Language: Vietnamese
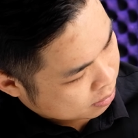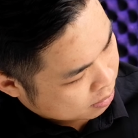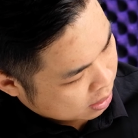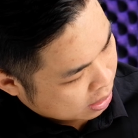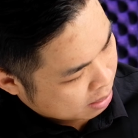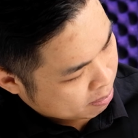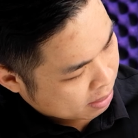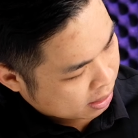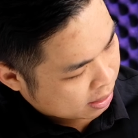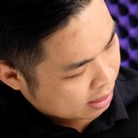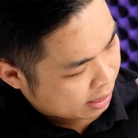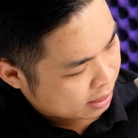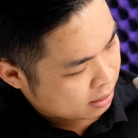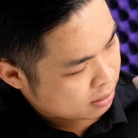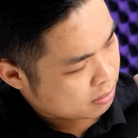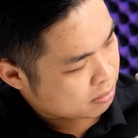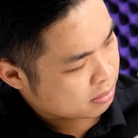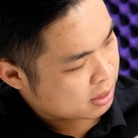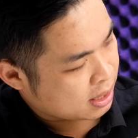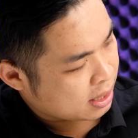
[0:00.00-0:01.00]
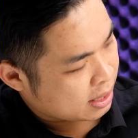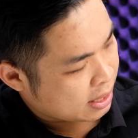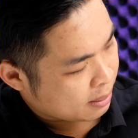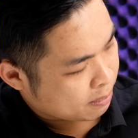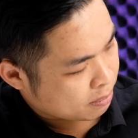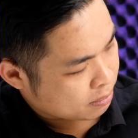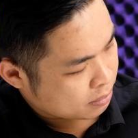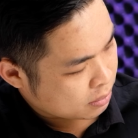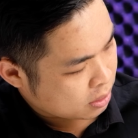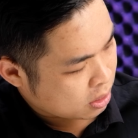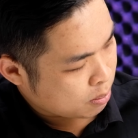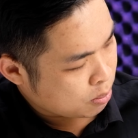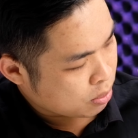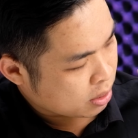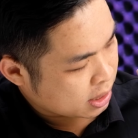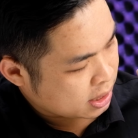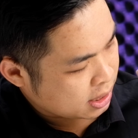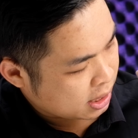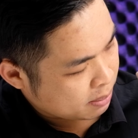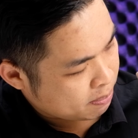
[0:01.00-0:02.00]
cái mặt đáy nó cũng rất là đẹp có một
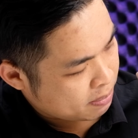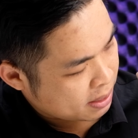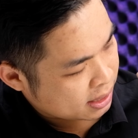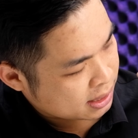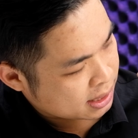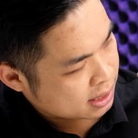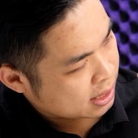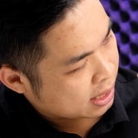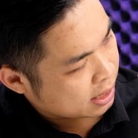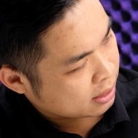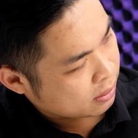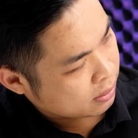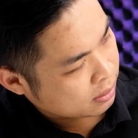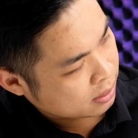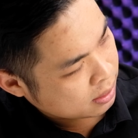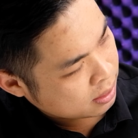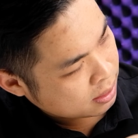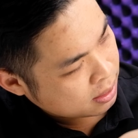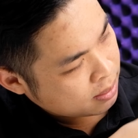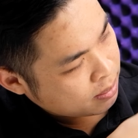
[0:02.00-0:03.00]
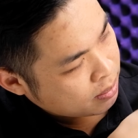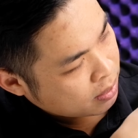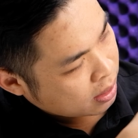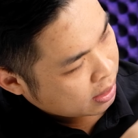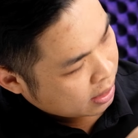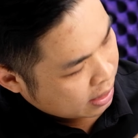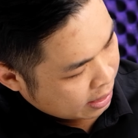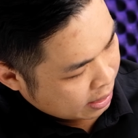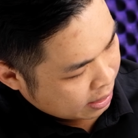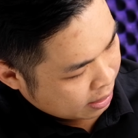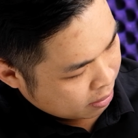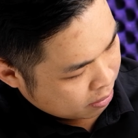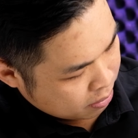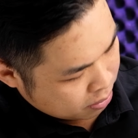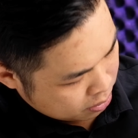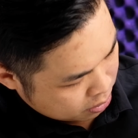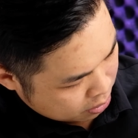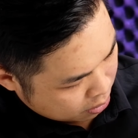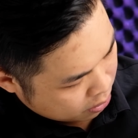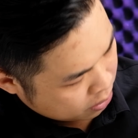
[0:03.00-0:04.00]
cái chữ XPS ở đây thôi cái khe
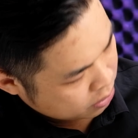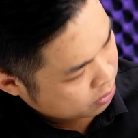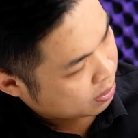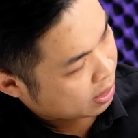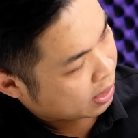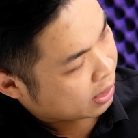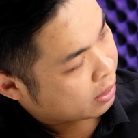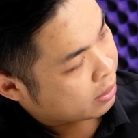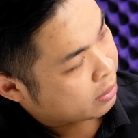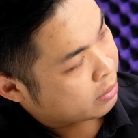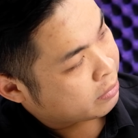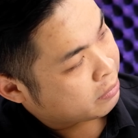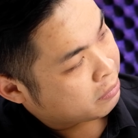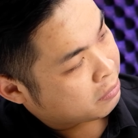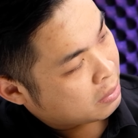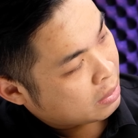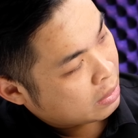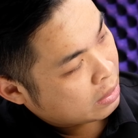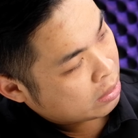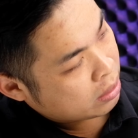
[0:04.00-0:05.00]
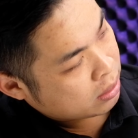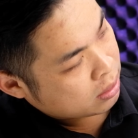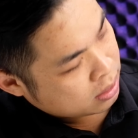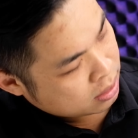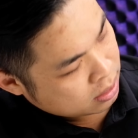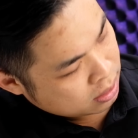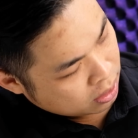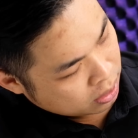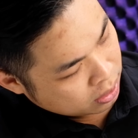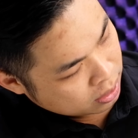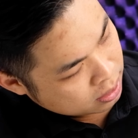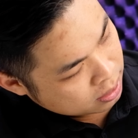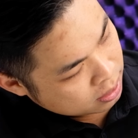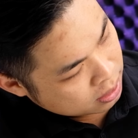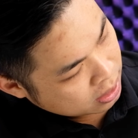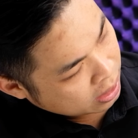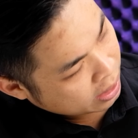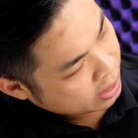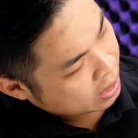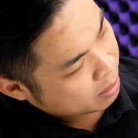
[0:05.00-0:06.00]
hút gió chỗ này rồi
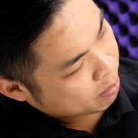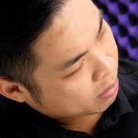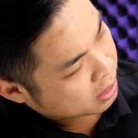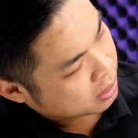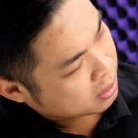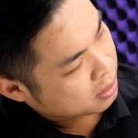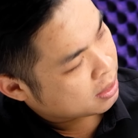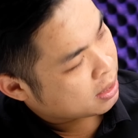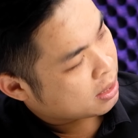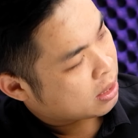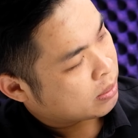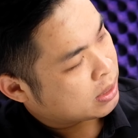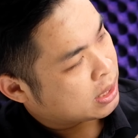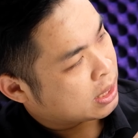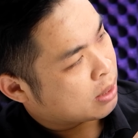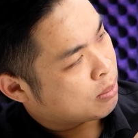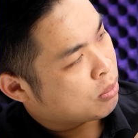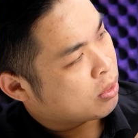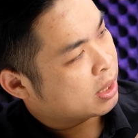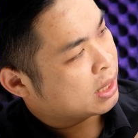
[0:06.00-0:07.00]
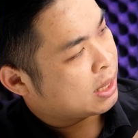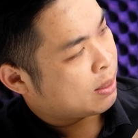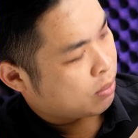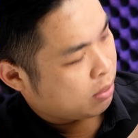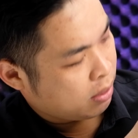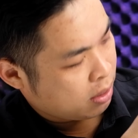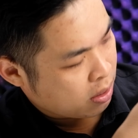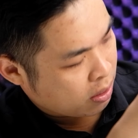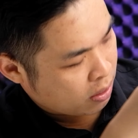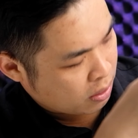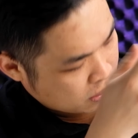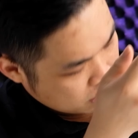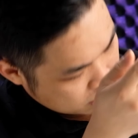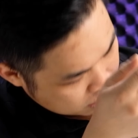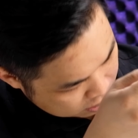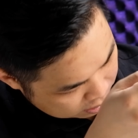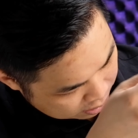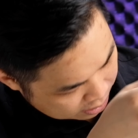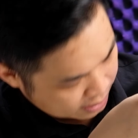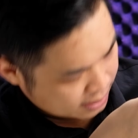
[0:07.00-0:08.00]
ngay cả mặt dưới này nó cũng chỉ có một cái tem window
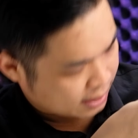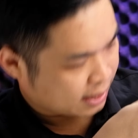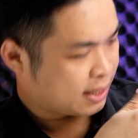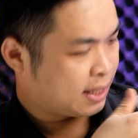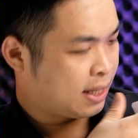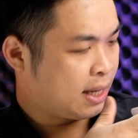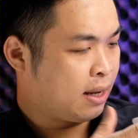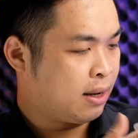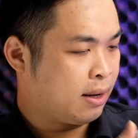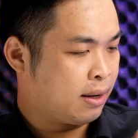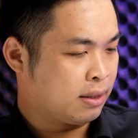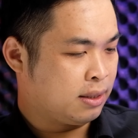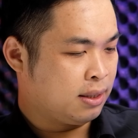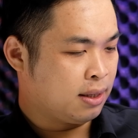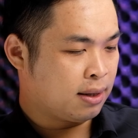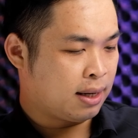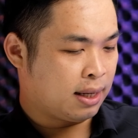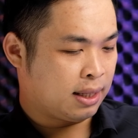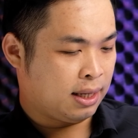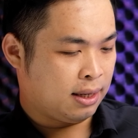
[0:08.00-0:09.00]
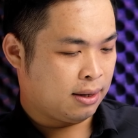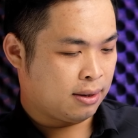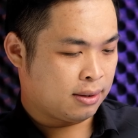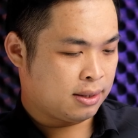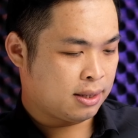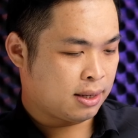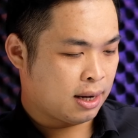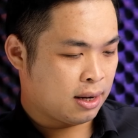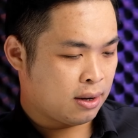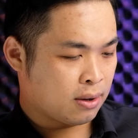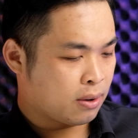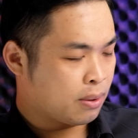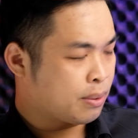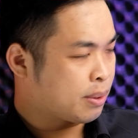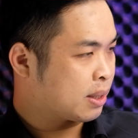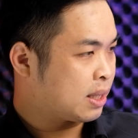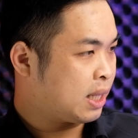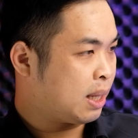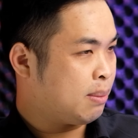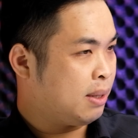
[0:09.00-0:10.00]
nó rất là sạch sẽ ở trước này thì trước đây nó có một
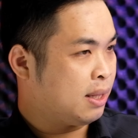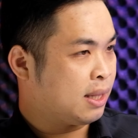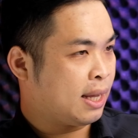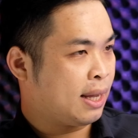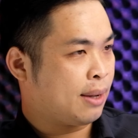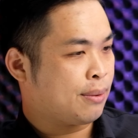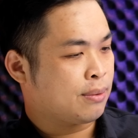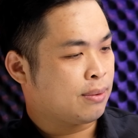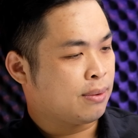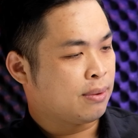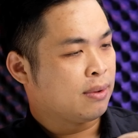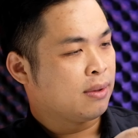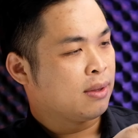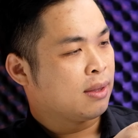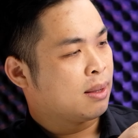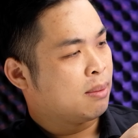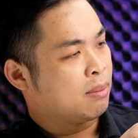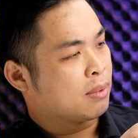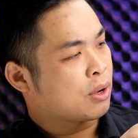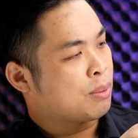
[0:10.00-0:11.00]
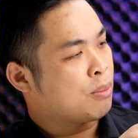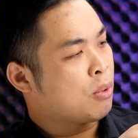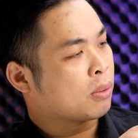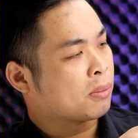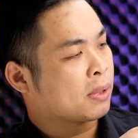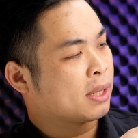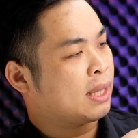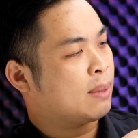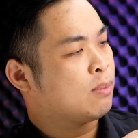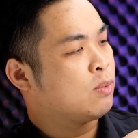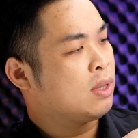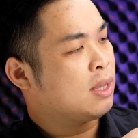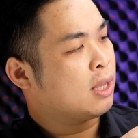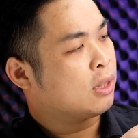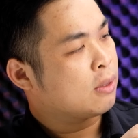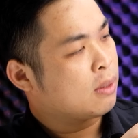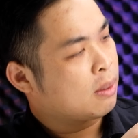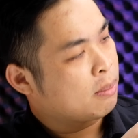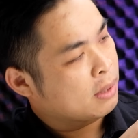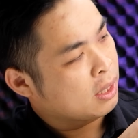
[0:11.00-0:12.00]
cái tem Intel mình có một cái tem duy
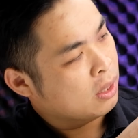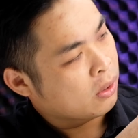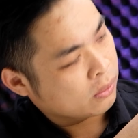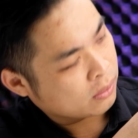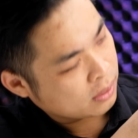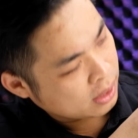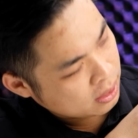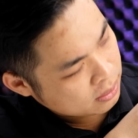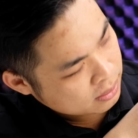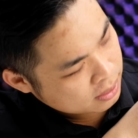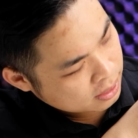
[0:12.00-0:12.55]
nhất thôi mình lột nó đi luôn